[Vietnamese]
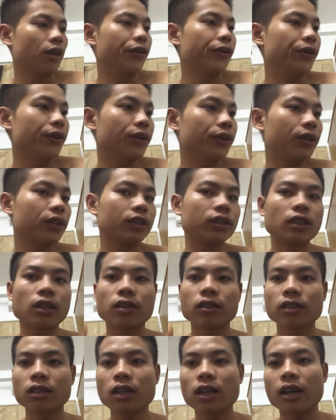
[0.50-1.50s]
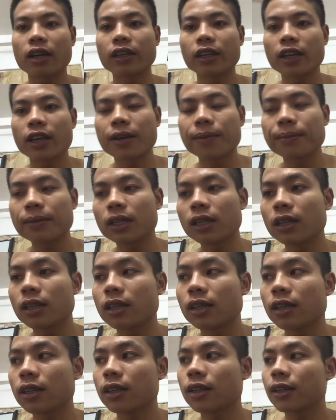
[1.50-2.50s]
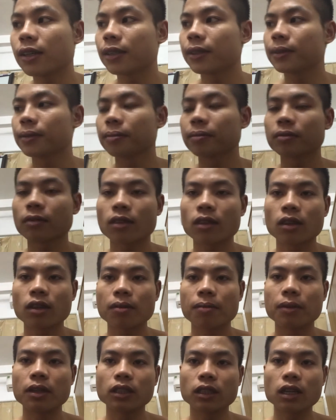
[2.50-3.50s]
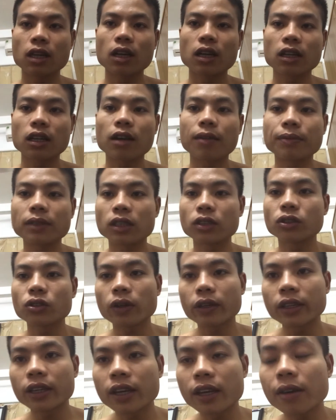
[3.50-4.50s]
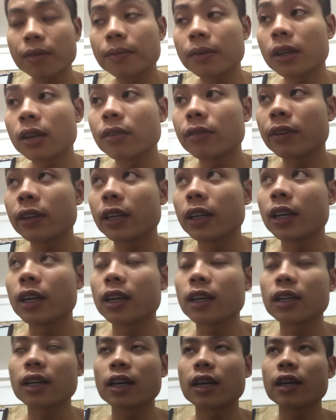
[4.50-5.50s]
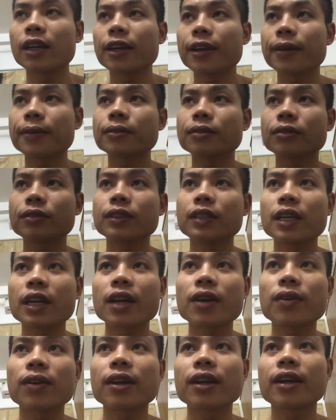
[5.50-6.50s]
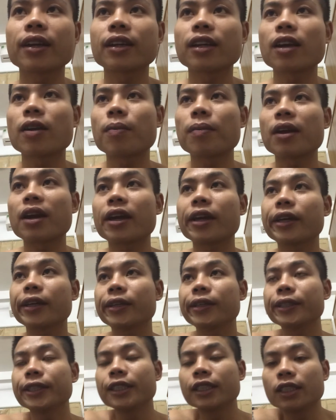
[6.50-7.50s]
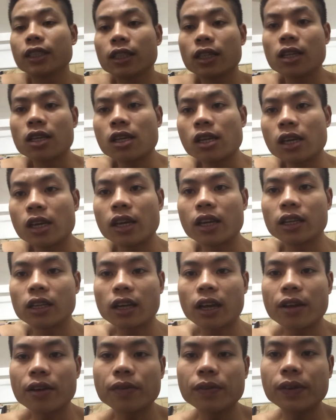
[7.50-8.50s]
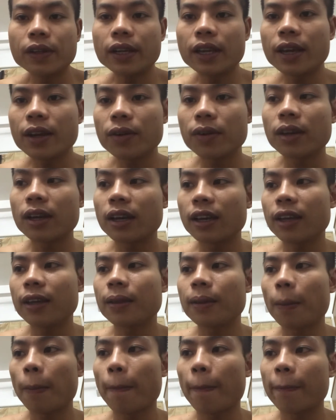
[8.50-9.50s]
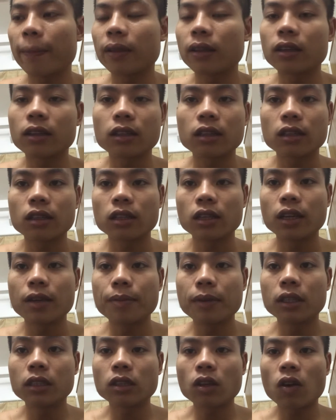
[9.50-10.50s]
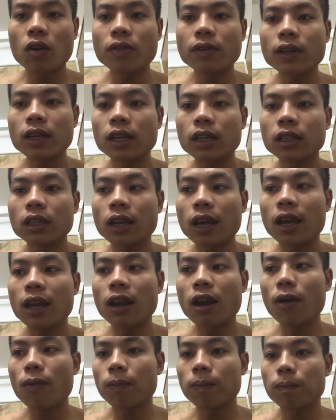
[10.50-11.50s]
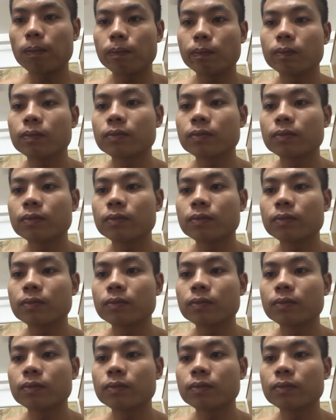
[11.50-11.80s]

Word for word: Hello, chào tất cả anh em à, Mình à, cập nhật cho anh em à, về cái video này ngày hôm nay Thì cái video này Thì mình nói về thầy Lộc